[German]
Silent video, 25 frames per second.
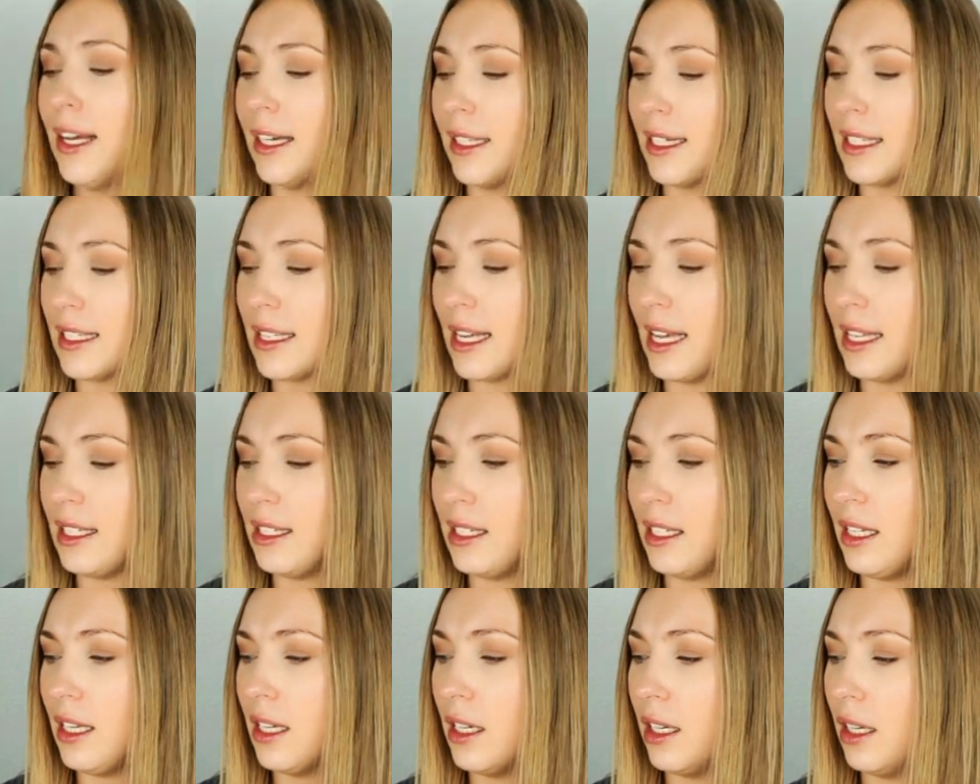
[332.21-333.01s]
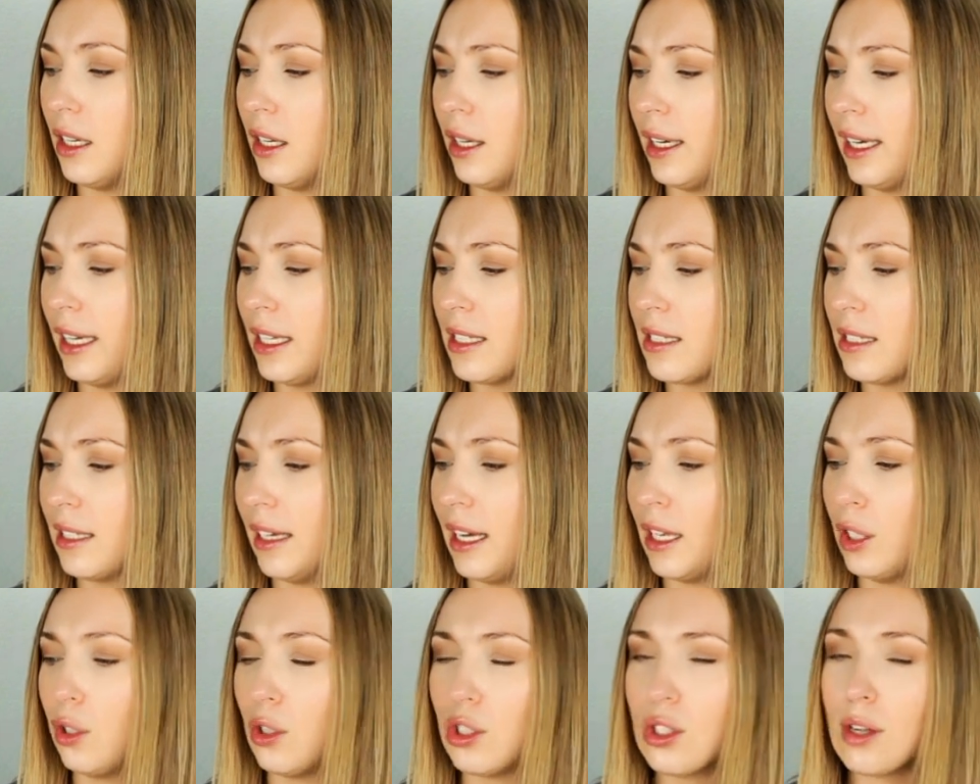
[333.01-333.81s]
Das heißt, ihr
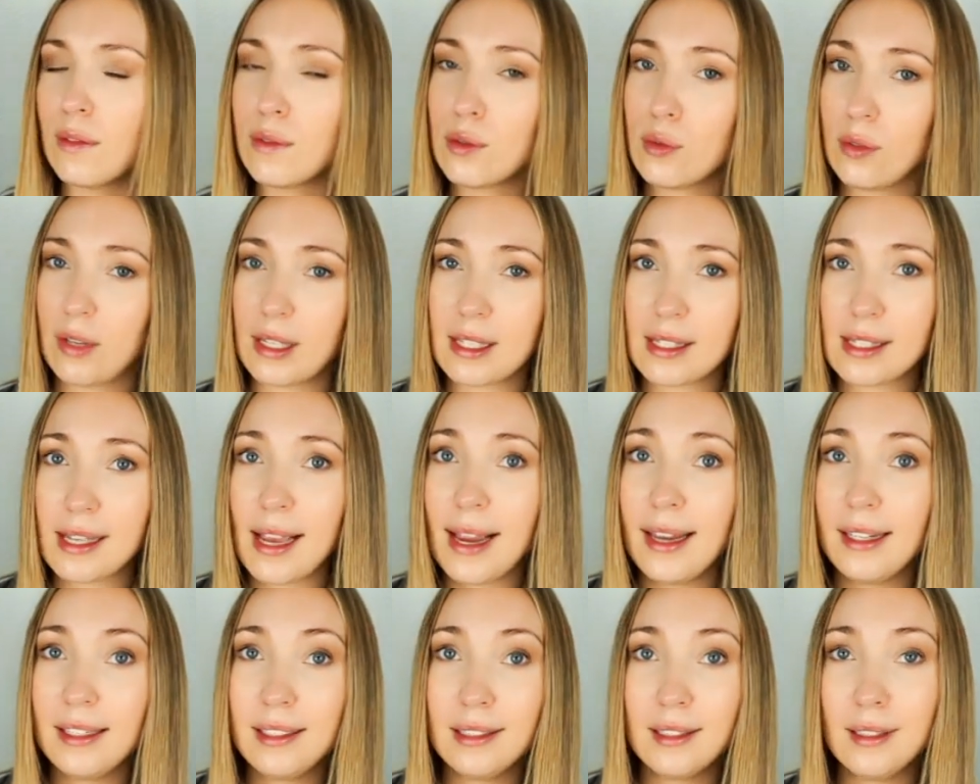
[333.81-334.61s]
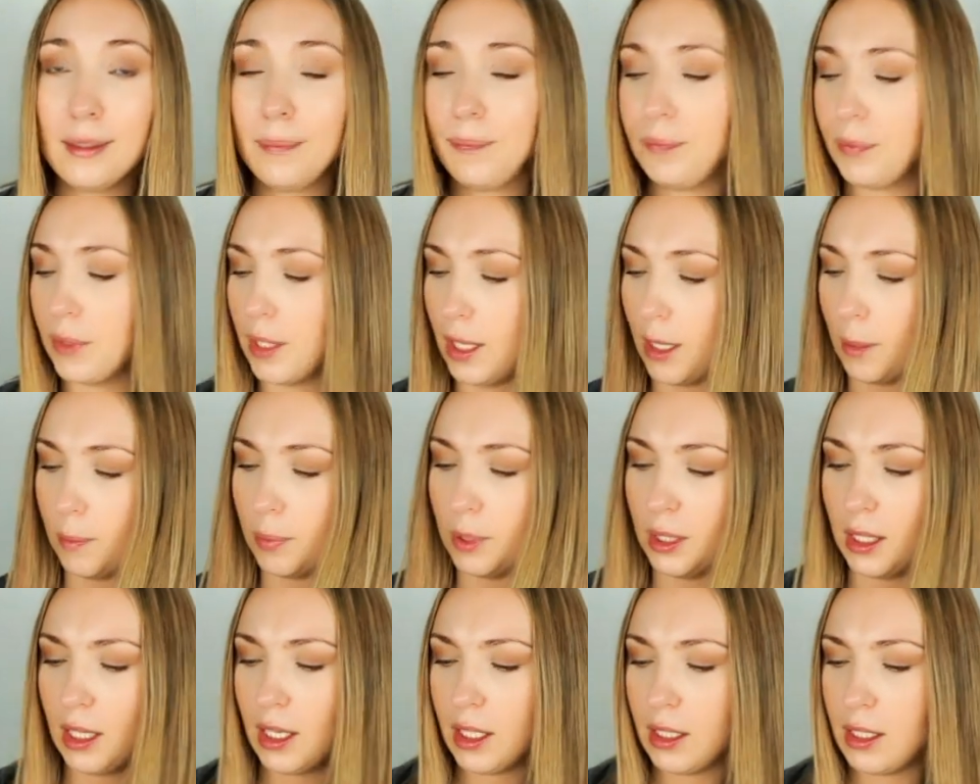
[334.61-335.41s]
registriert euch auf so einer Seite, gebt
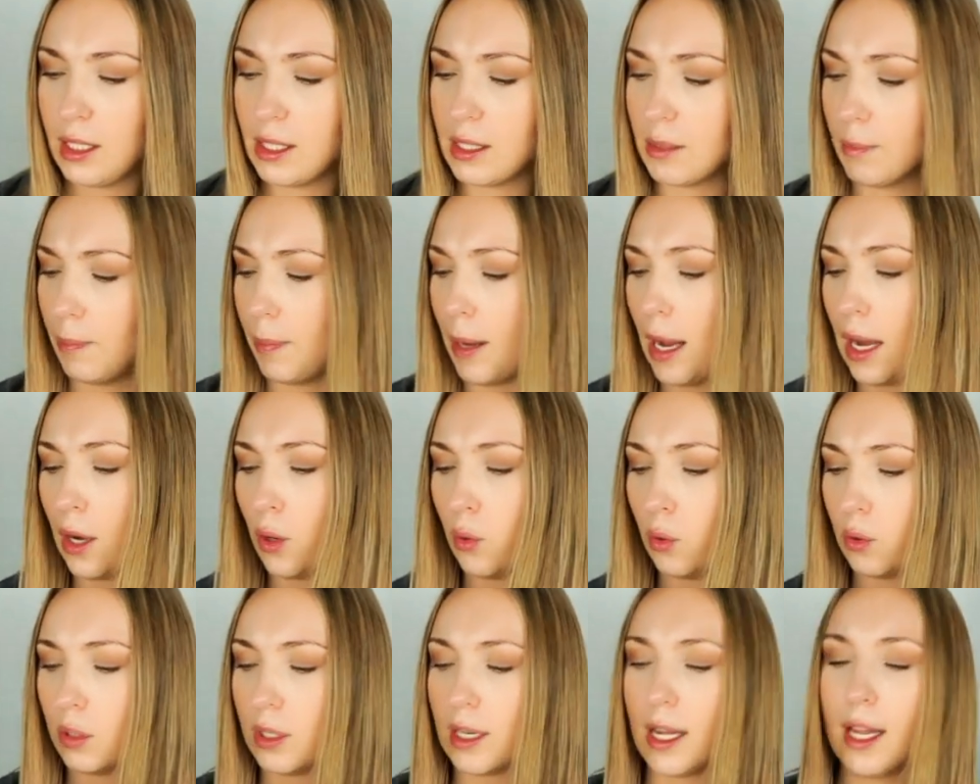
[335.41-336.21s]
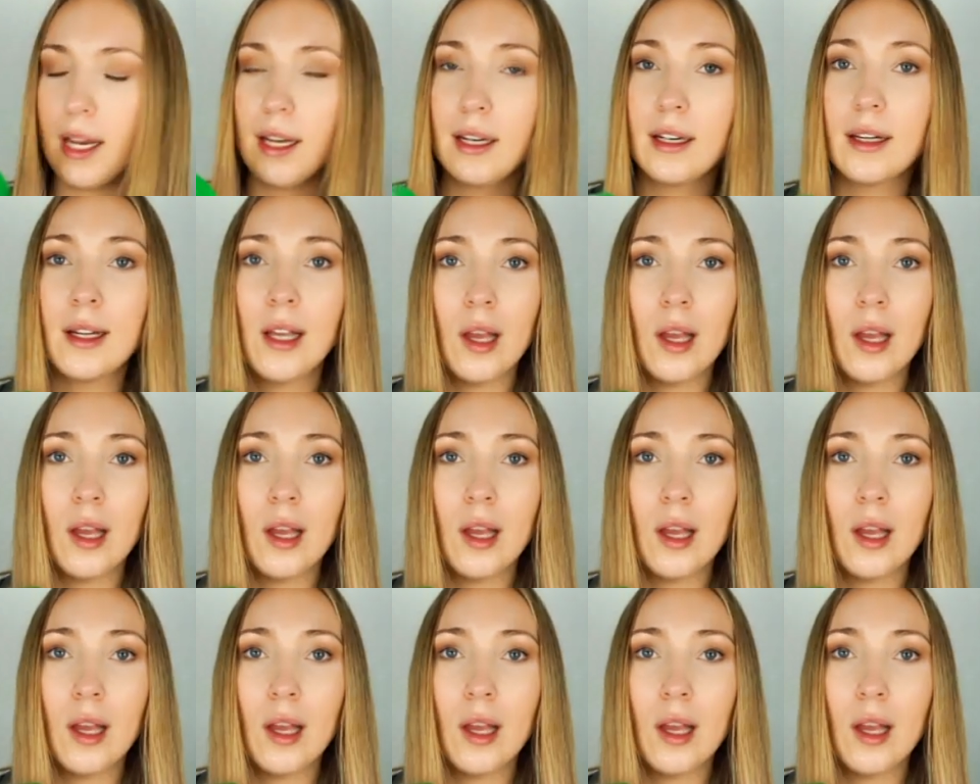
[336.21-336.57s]
hier diesen Barcode an